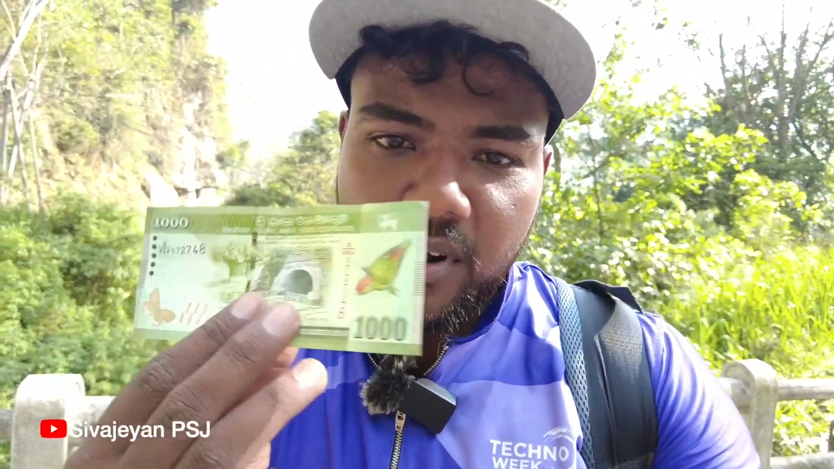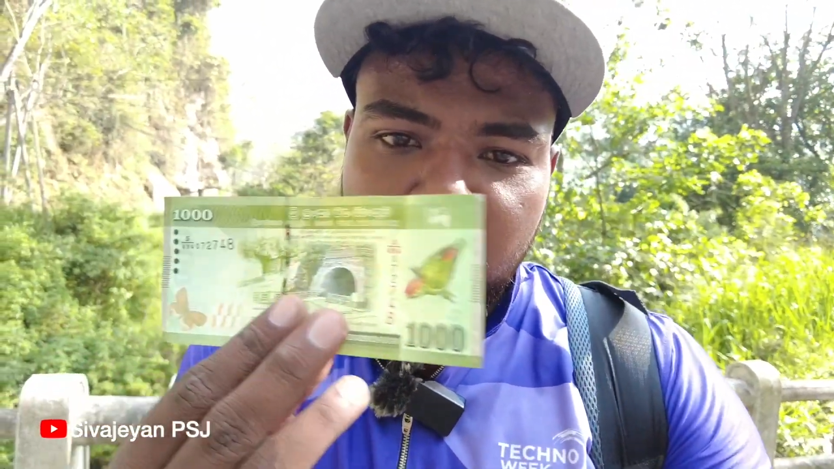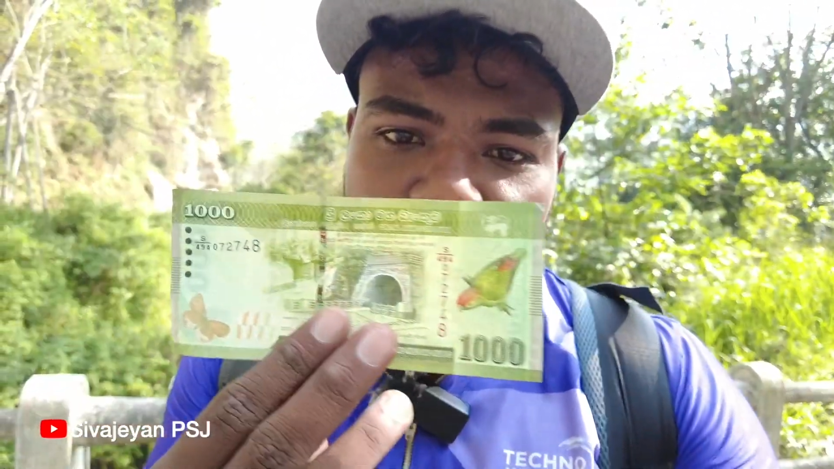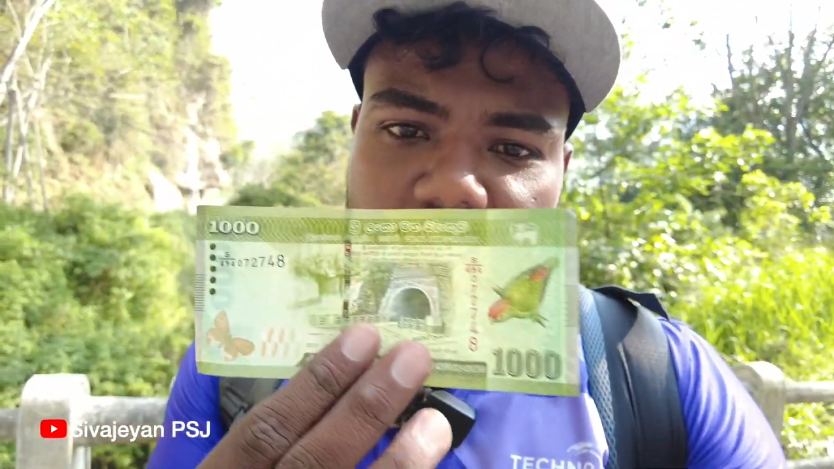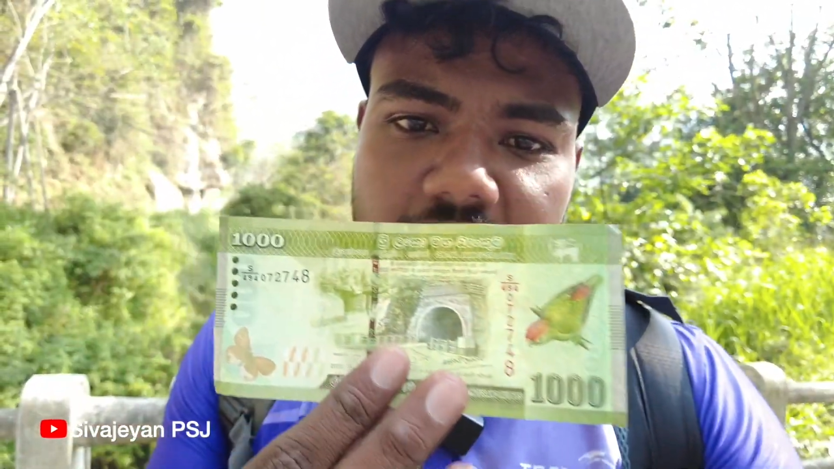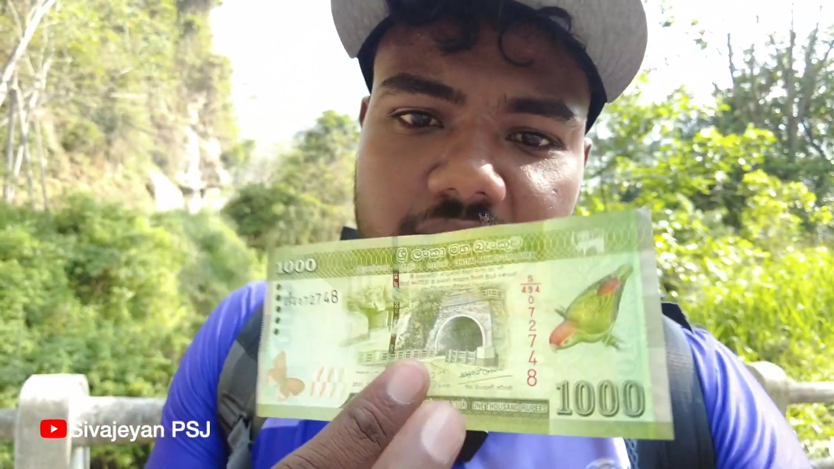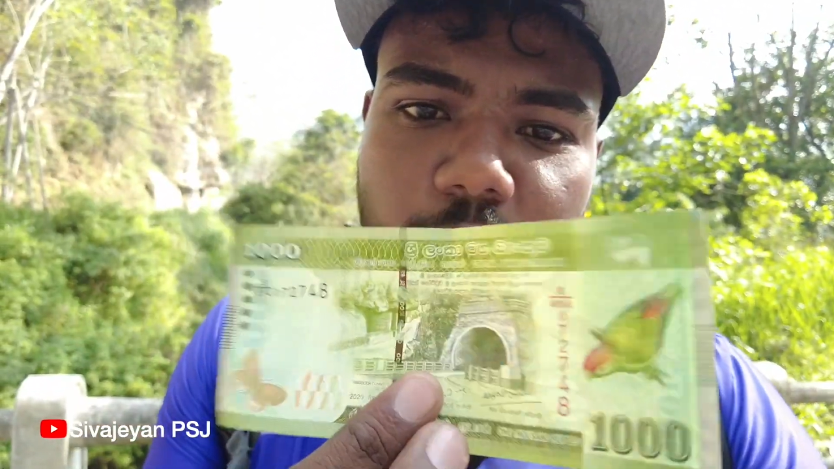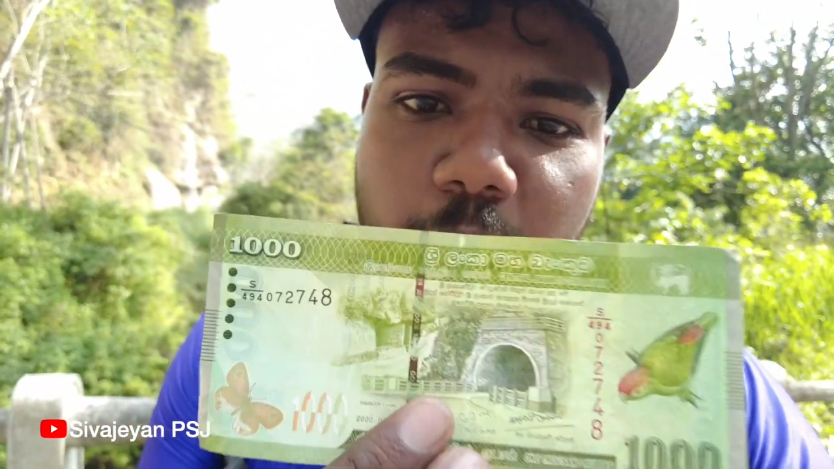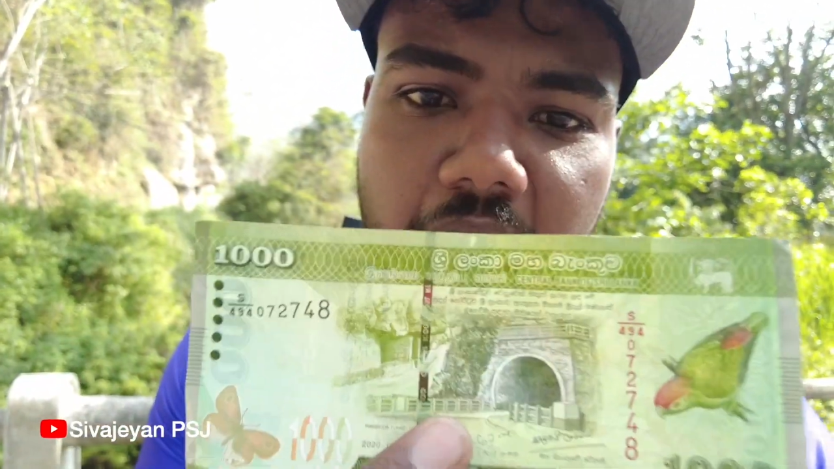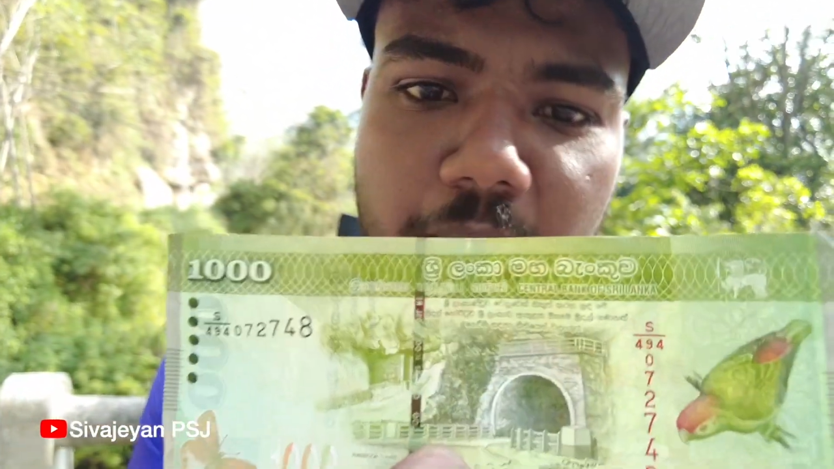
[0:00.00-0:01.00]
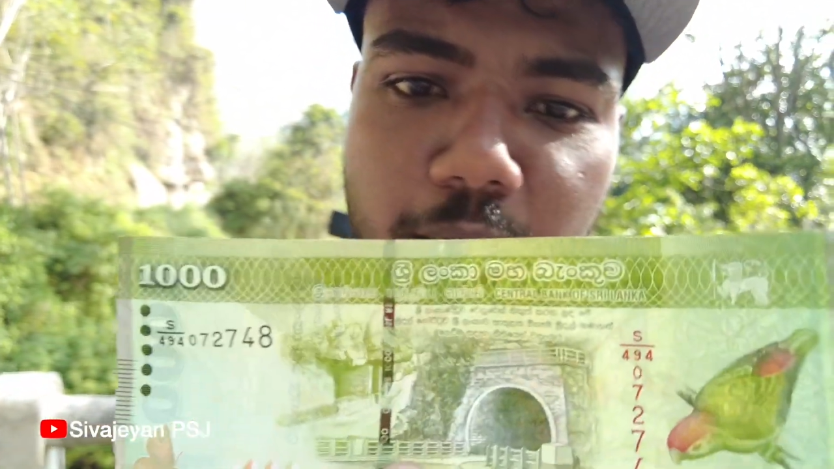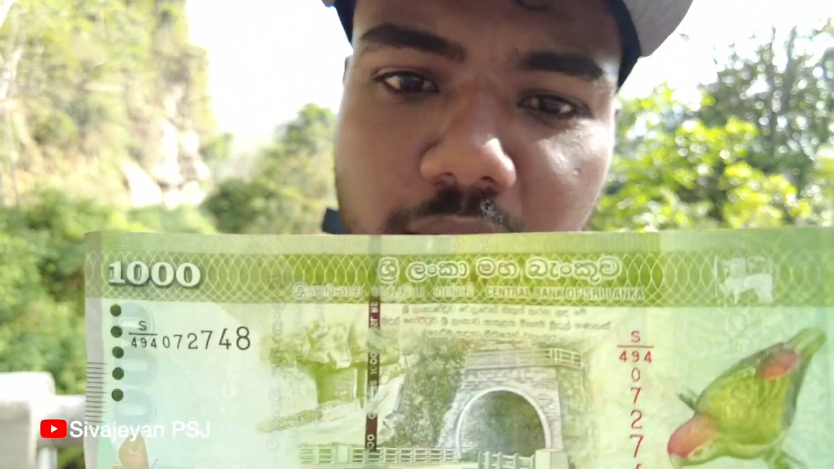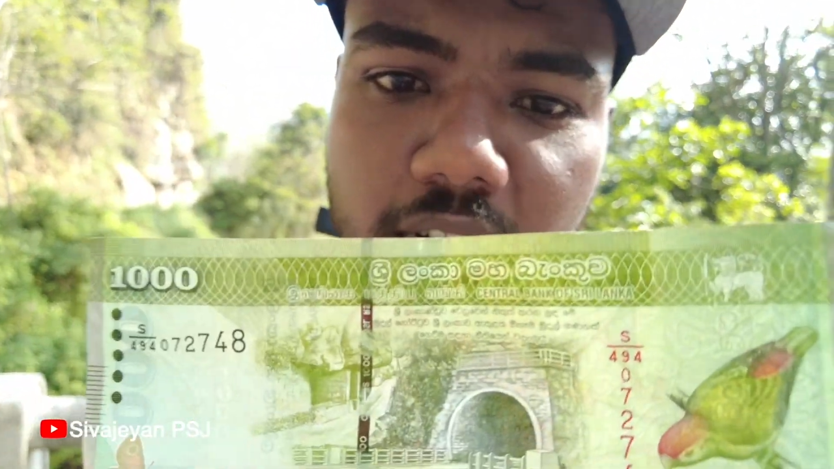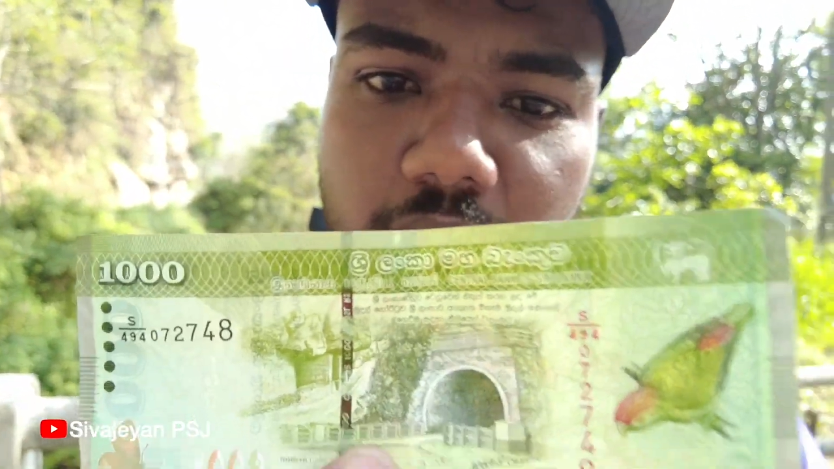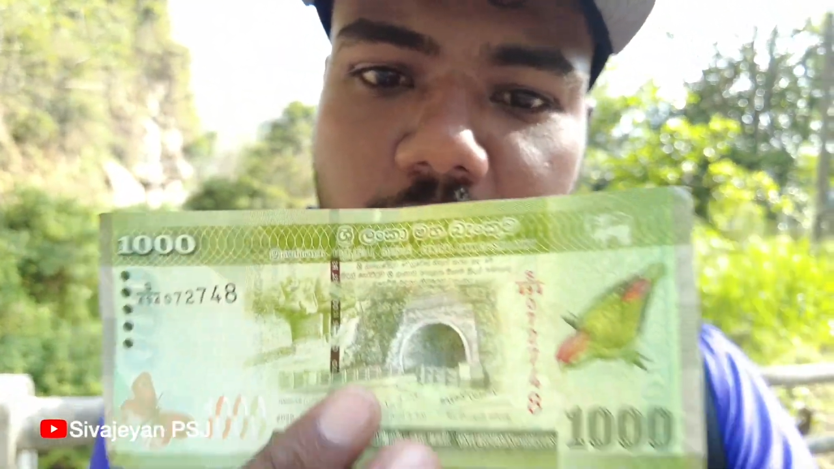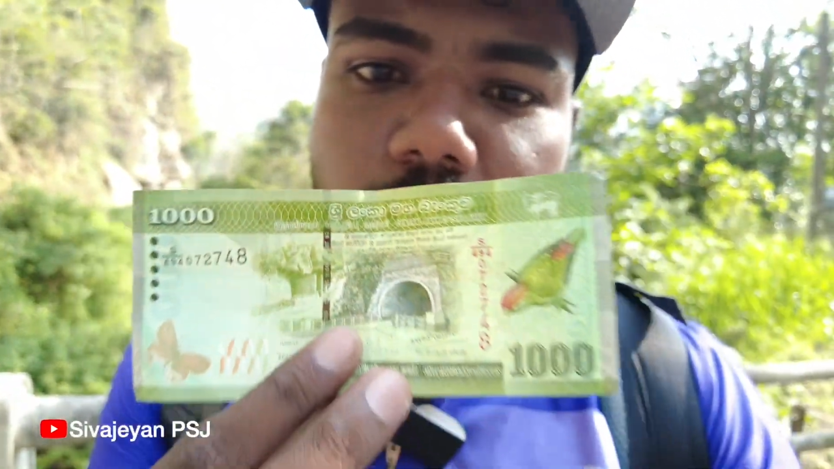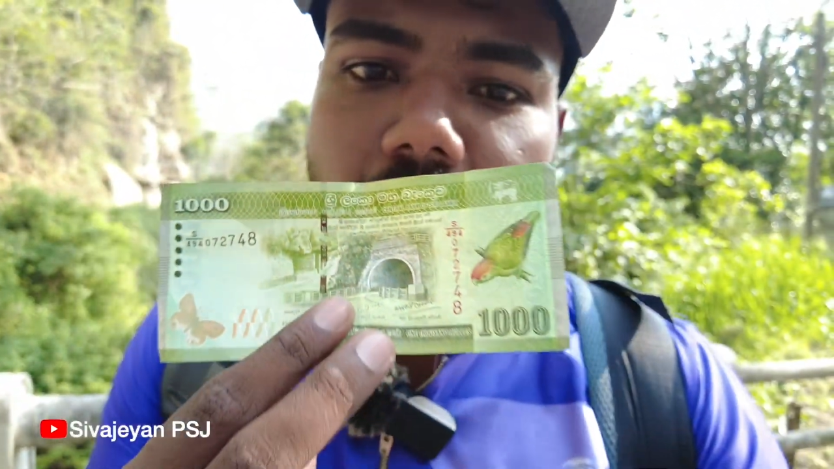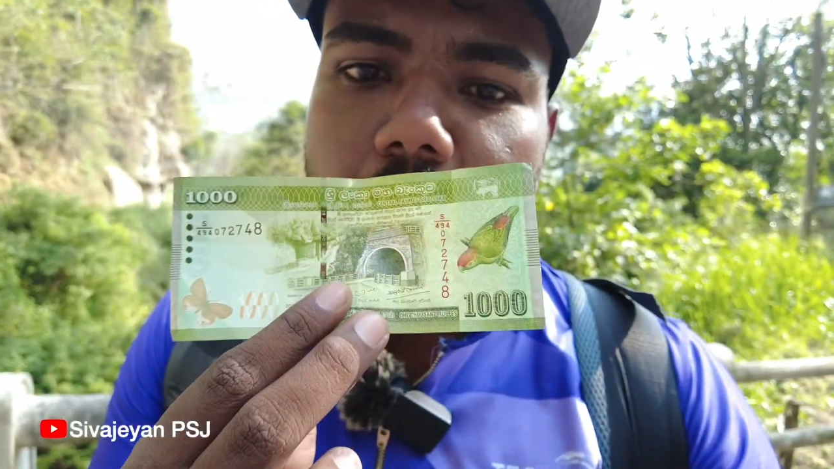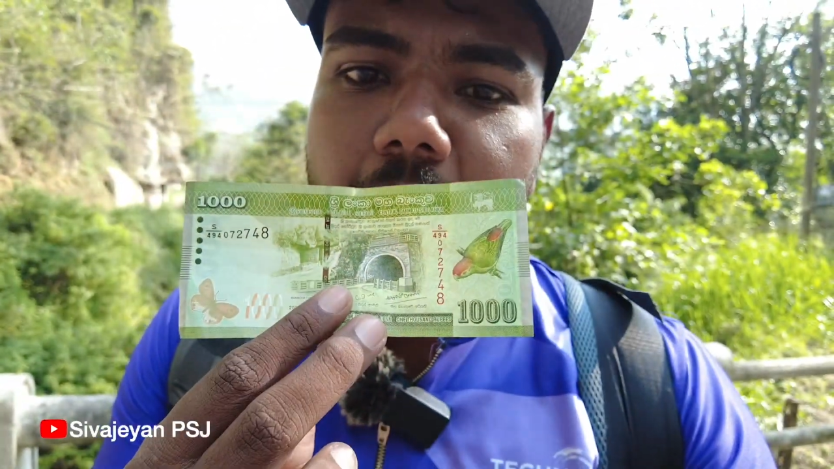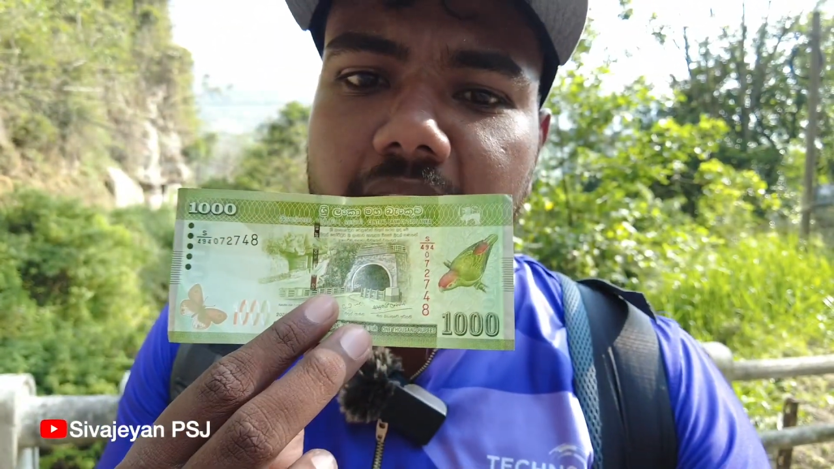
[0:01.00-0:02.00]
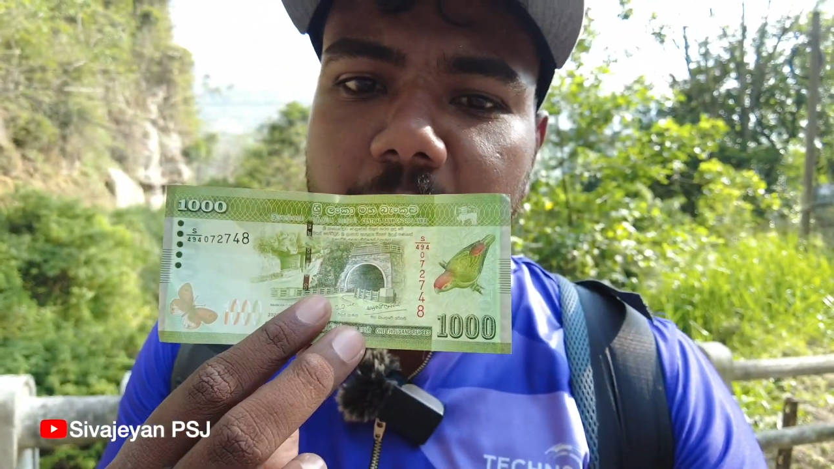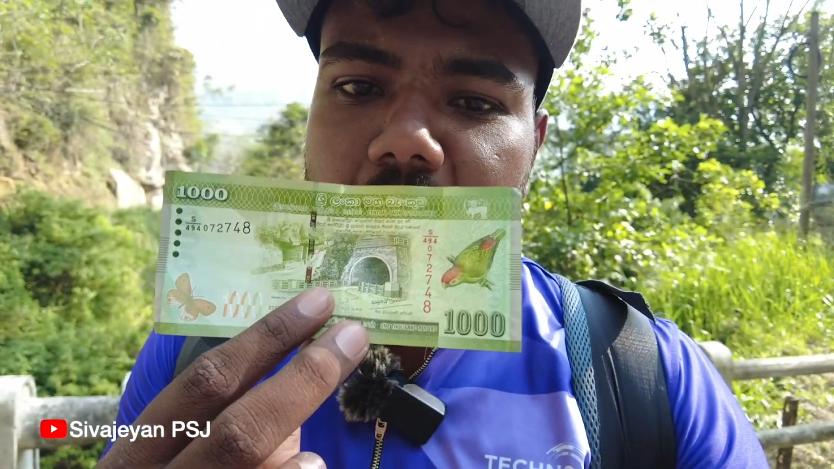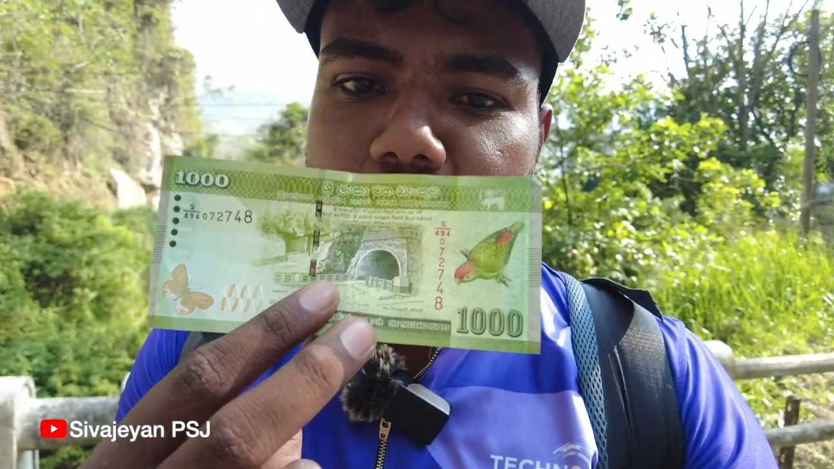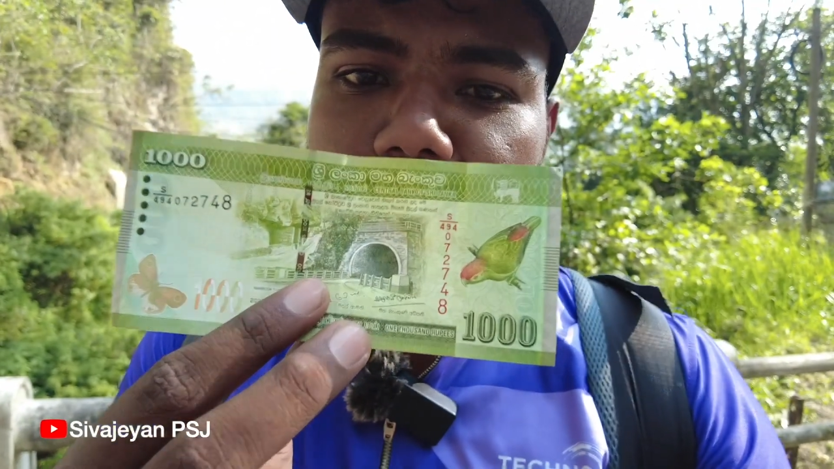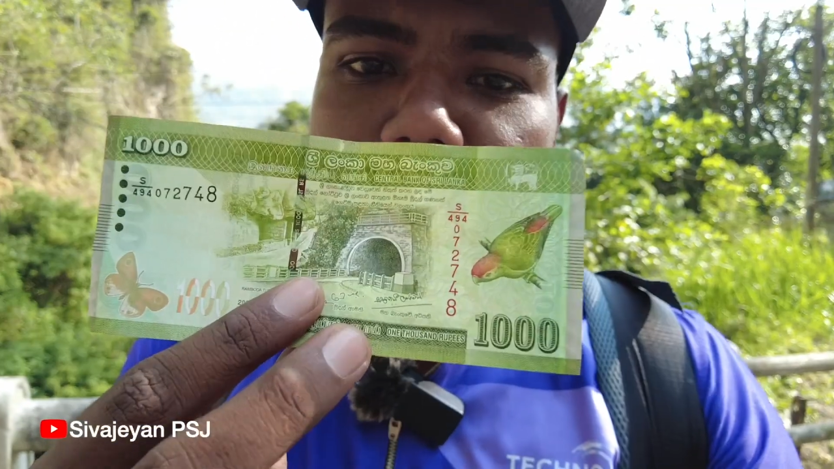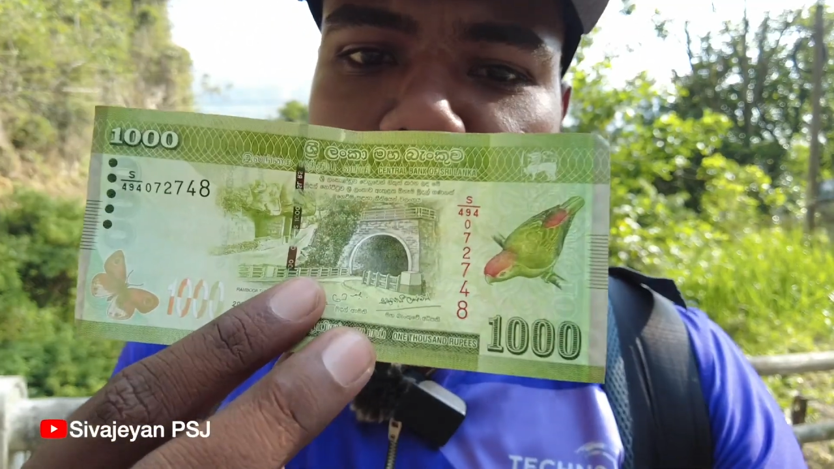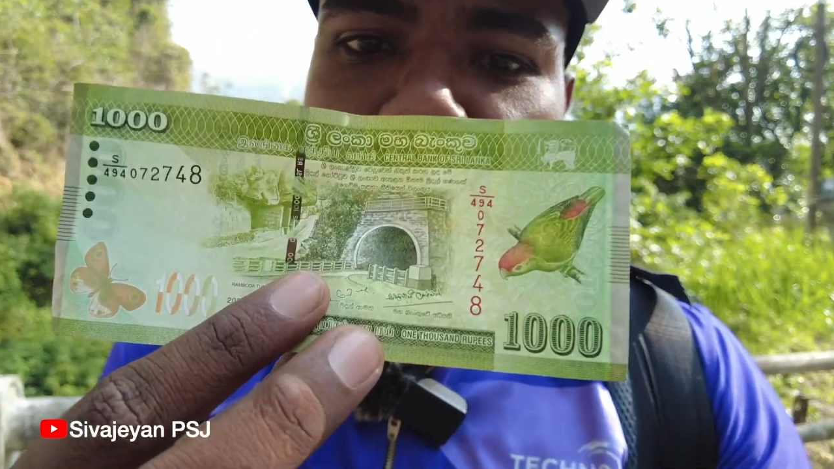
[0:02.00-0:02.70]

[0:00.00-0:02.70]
காசில் வந்து ஒரு படம் ஒன்று இருக்குது ஒரு சுரங்கப்பாதையில் படம் ஒன்று இருக்குது